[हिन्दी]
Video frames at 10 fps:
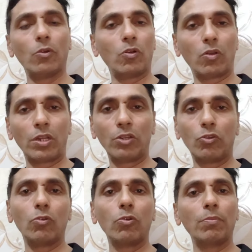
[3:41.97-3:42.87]
और
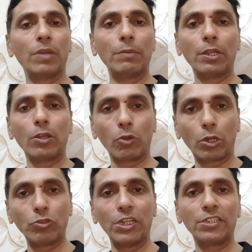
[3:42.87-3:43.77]
इनको मैंने मैंने
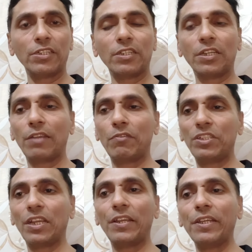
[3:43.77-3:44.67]
कंग्रेचुलेशन इनके
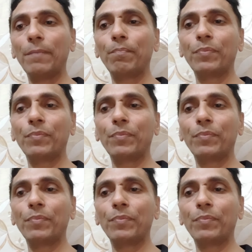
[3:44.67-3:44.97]
वीज़े के लिए